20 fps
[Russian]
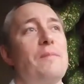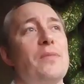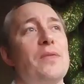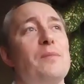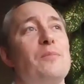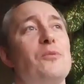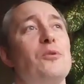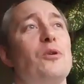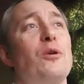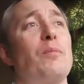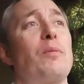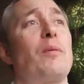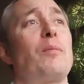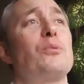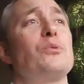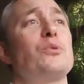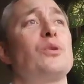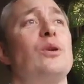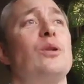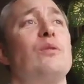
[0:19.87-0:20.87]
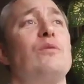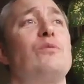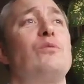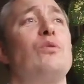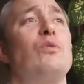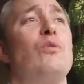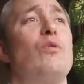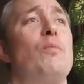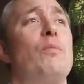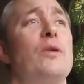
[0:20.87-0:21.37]
и много пропускала в
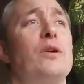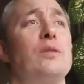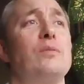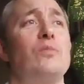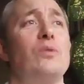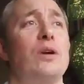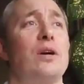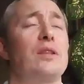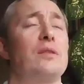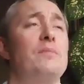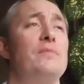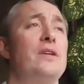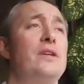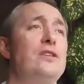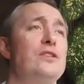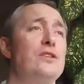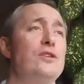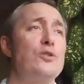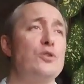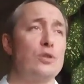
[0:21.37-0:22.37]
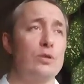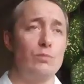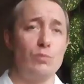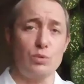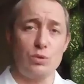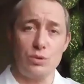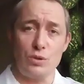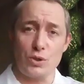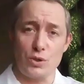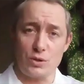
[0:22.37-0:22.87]
голову, поэтому как-то меня не слишком
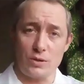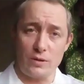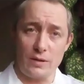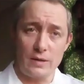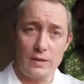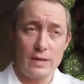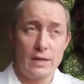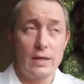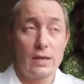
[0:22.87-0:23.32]
услышала.